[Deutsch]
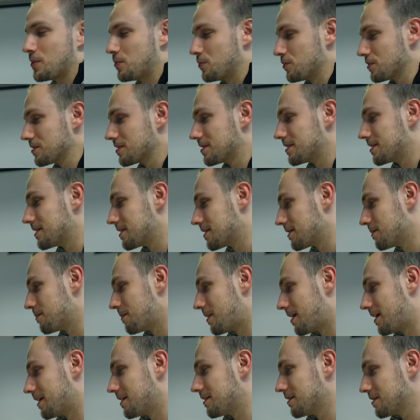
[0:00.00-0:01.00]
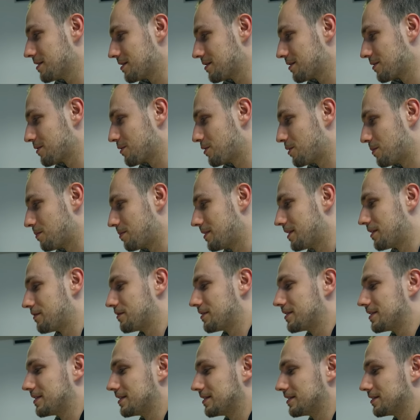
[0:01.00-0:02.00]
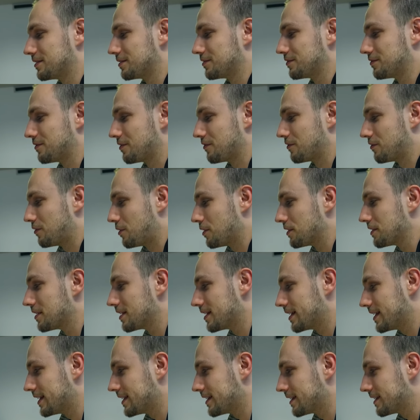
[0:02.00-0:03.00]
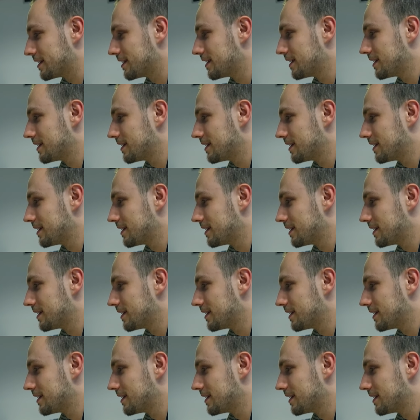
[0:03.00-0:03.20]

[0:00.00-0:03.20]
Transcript: man muss nicht immer alles komplett äh, von vorne lernen.